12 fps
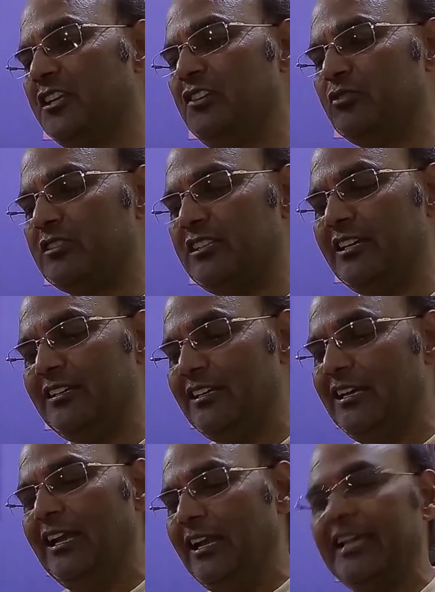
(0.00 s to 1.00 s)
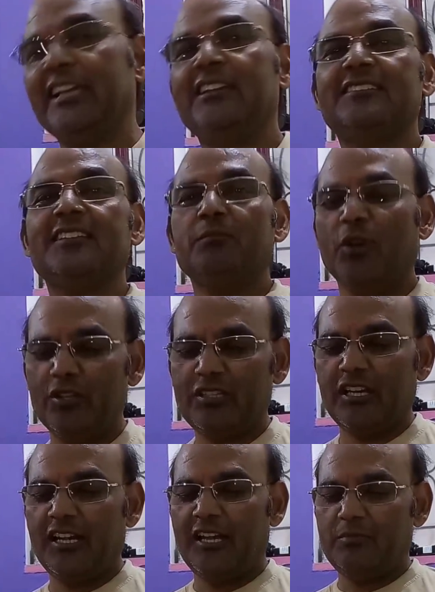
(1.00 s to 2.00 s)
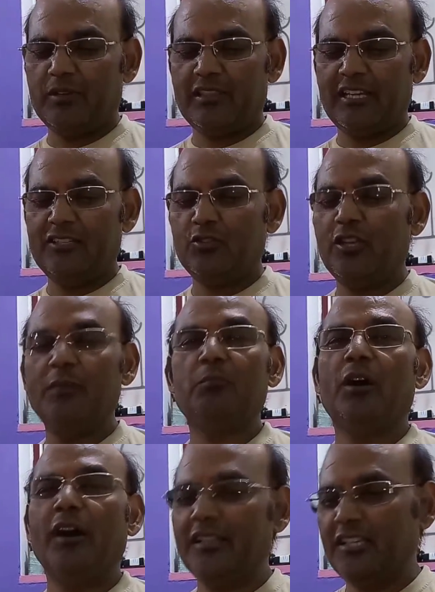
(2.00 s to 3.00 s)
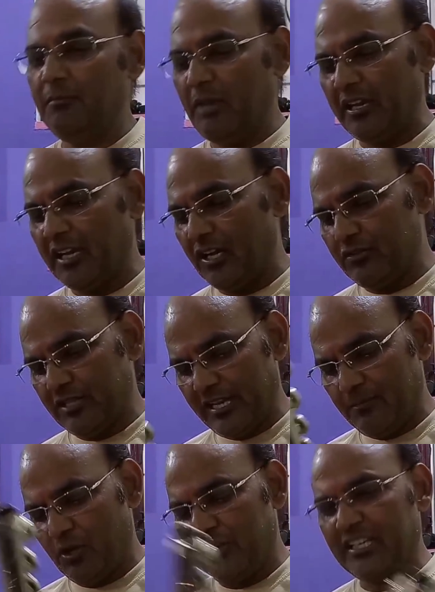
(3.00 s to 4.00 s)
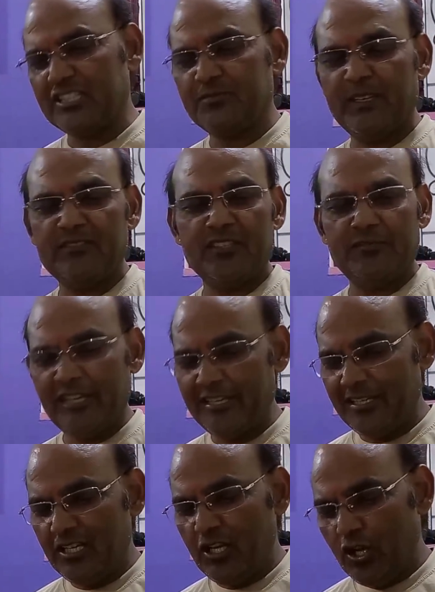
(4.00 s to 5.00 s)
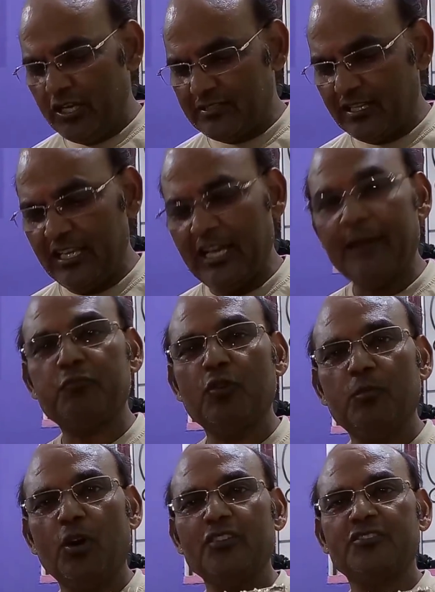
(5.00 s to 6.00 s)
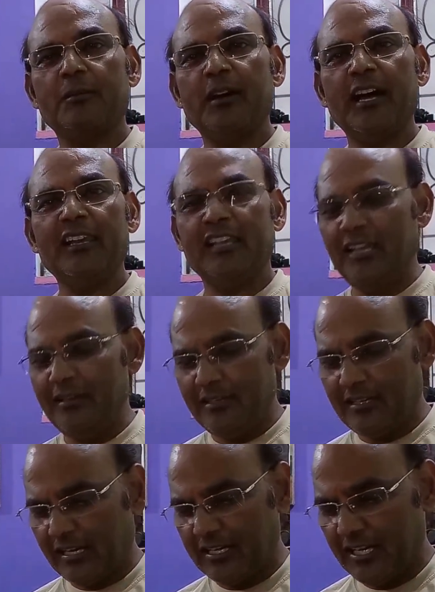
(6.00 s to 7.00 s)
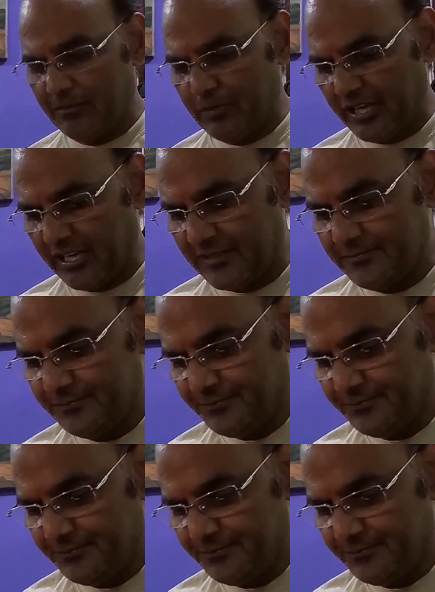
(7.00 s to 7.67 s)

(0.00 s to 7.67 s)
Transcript: नहीं होती है लेकिन इसे बहुत करना पड़ता है क्योंकि बहुत ही महंगा होता है बहुत एक्सपेंसिव है इसलिए आपको बहुत संभाल के रखना पड़ेगा